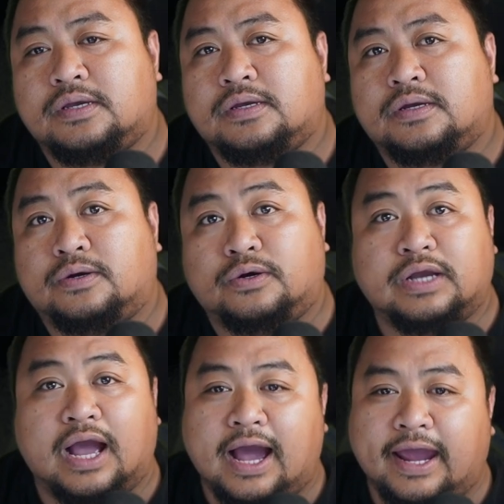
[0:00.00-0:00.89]

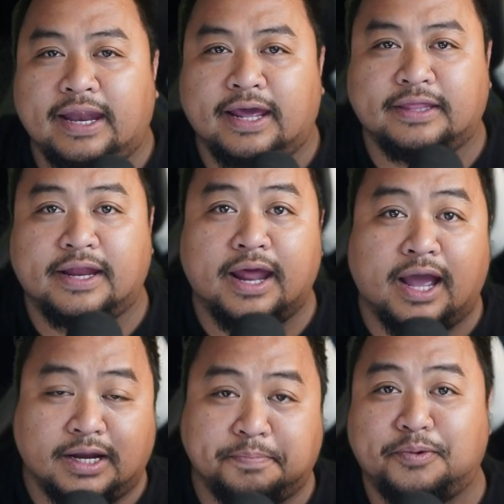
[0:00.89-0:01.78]
Og ang highlight ana
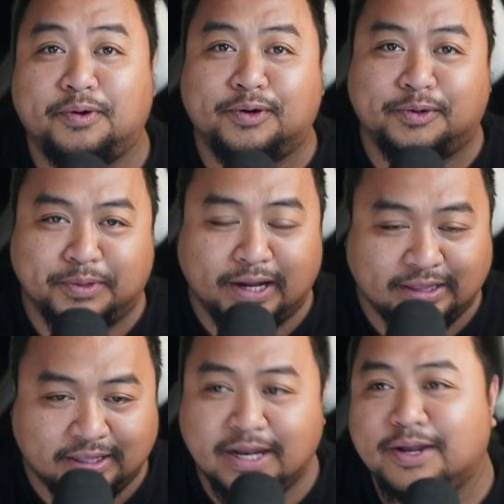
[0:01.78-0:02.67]
ang napulo muna,
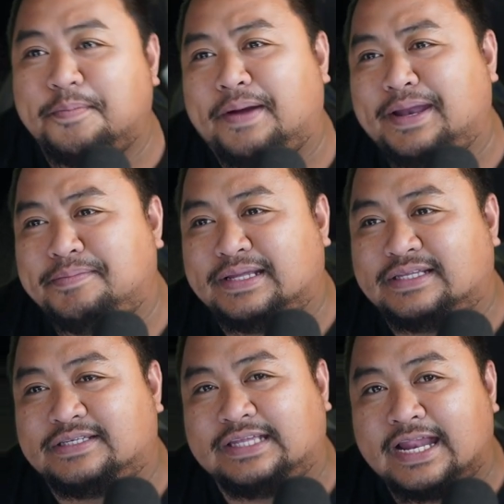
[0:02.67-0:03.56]
10
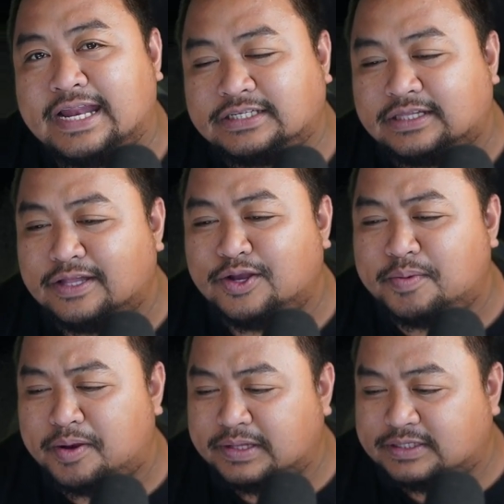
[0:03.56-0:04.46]
commandments. Dila na siya 10
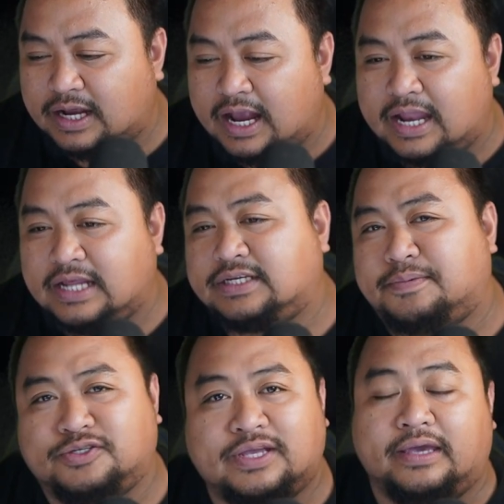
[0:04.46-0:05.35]
commandments daghan na siya
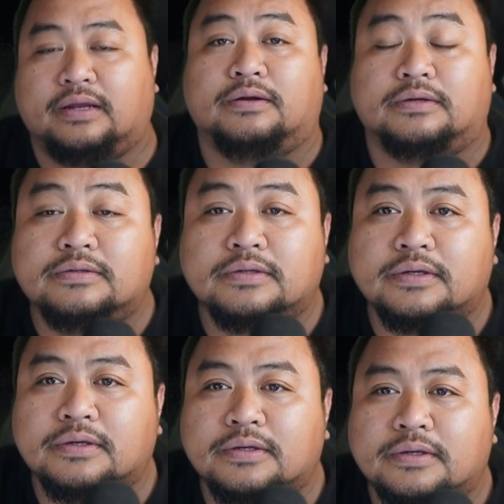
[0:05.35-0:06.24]
mosaic law.
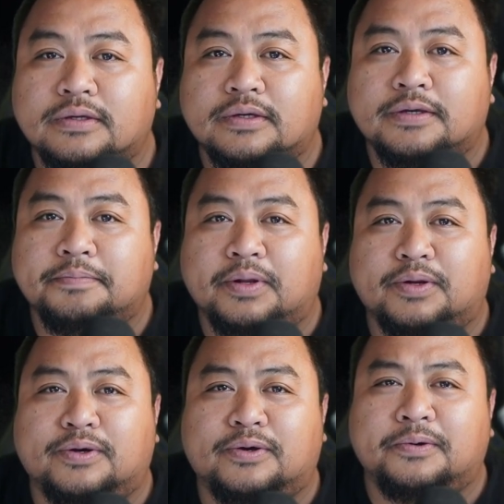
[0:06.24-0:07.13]

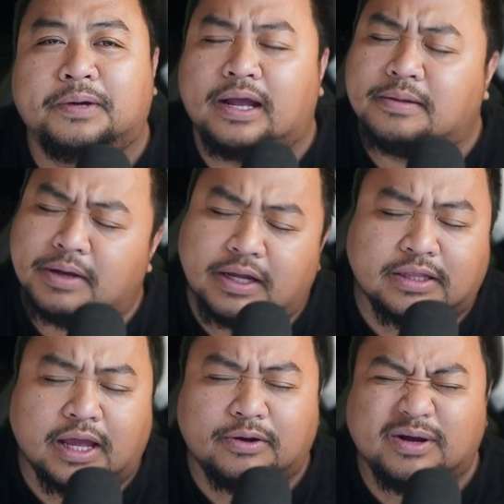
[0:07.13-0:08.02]
Pero ang mga
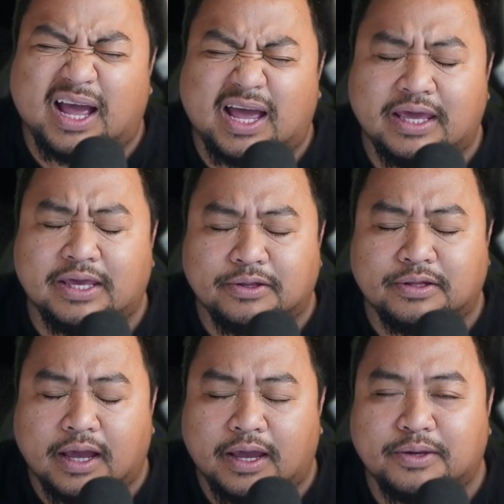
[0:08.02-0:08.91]
tao gahi yun
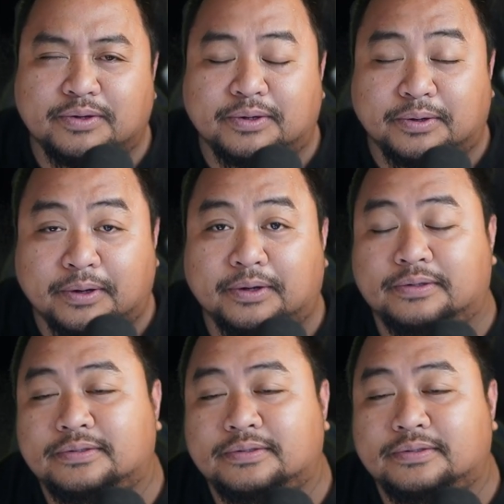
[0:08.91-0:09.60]
kayo gulo.